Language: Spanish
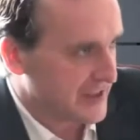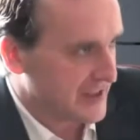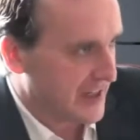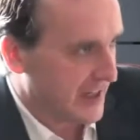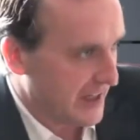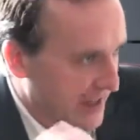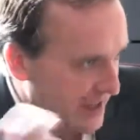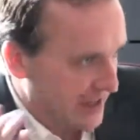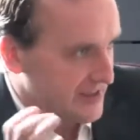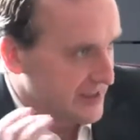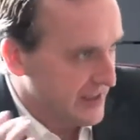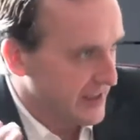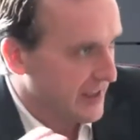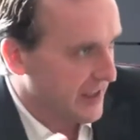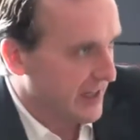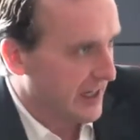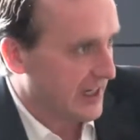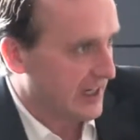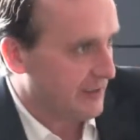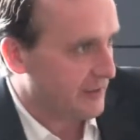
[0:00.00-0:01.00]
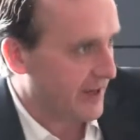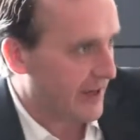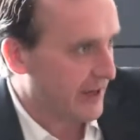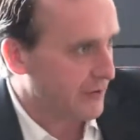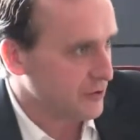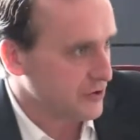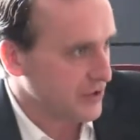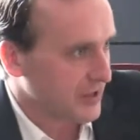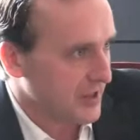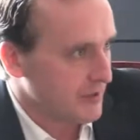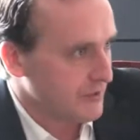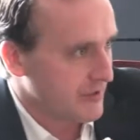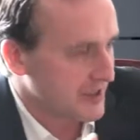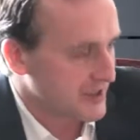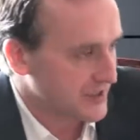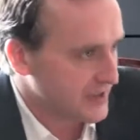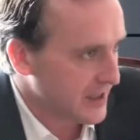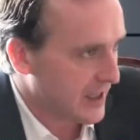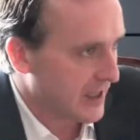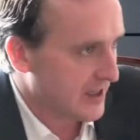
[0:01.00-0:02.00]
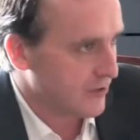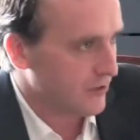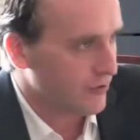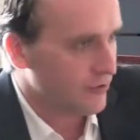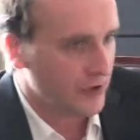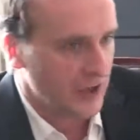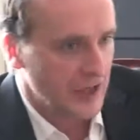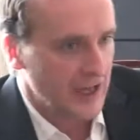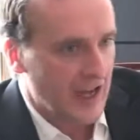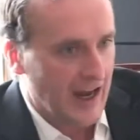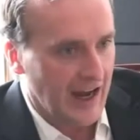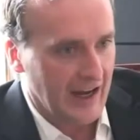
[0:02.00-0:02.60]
escaleras sin que la cámara bote demasiado,